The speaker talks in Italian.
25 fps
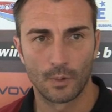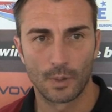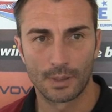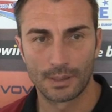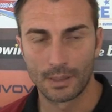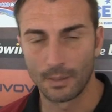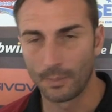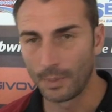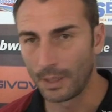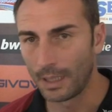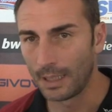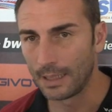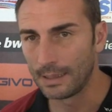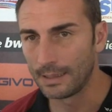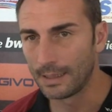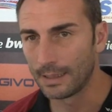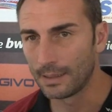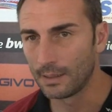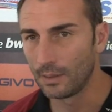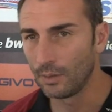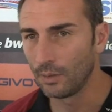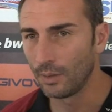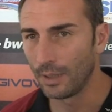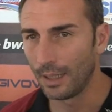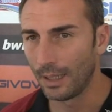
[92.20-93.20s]
questa
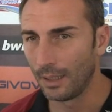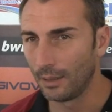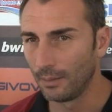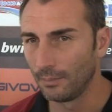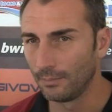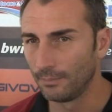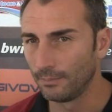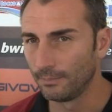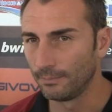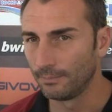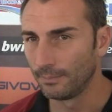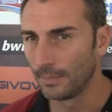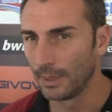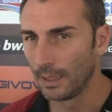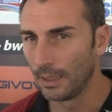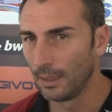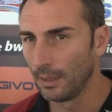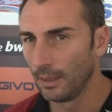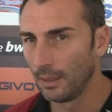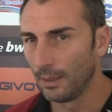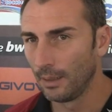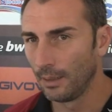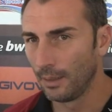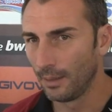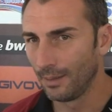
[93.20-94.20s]
penalizzazione mm,
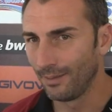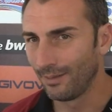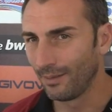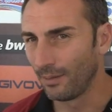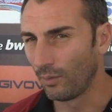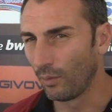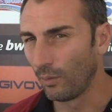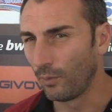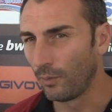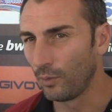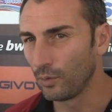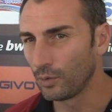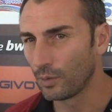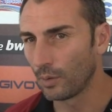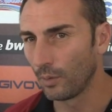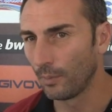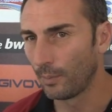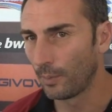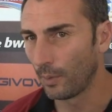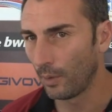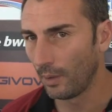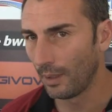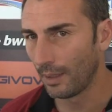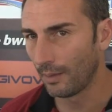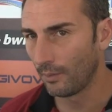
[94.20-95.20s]
offusca un
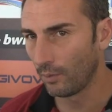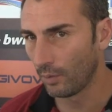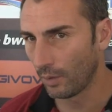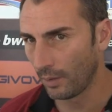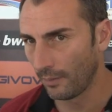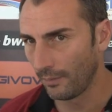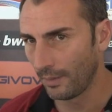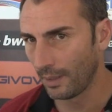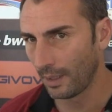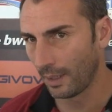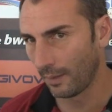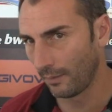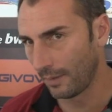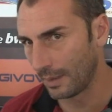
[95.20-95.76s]
po' il lavoro che